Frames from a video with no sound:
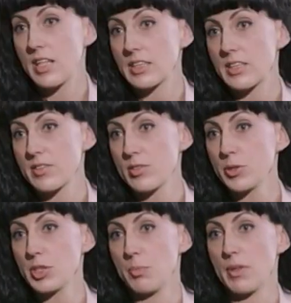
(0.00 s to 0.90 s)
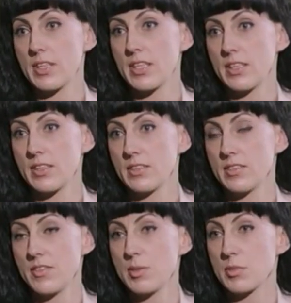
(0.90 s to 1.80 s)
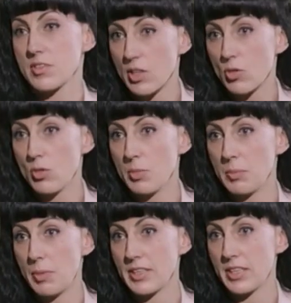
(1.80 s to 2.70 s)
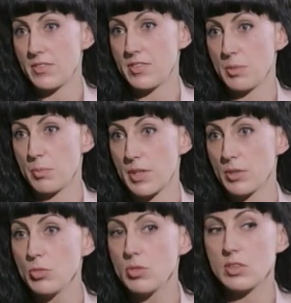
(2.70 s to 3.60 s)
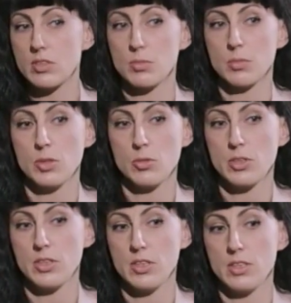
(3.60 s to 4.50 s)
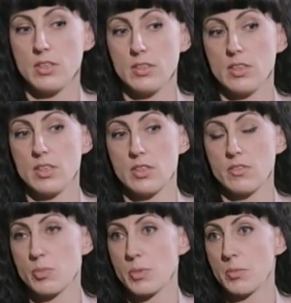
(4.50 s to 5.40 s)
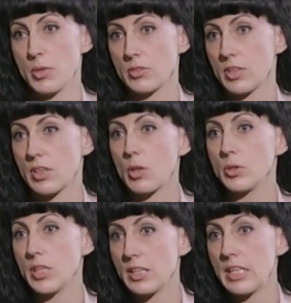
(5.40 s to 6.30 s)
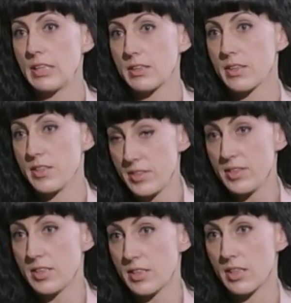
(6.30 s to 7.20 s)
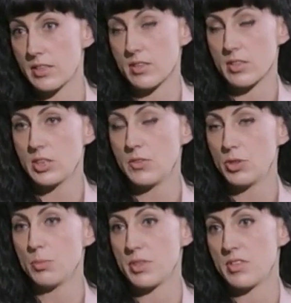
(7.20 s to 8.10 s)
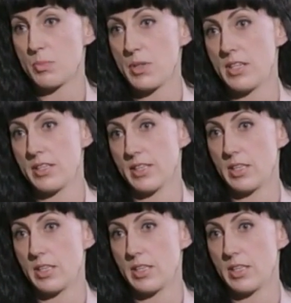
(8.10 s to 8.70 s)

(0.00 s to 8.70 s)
Карты рассрочки пока не совсем знакомый и понятный всем продукт. Многие их воспринимают как какой-то аналог кредитных карт. Расскажите, в чем чем принципиальное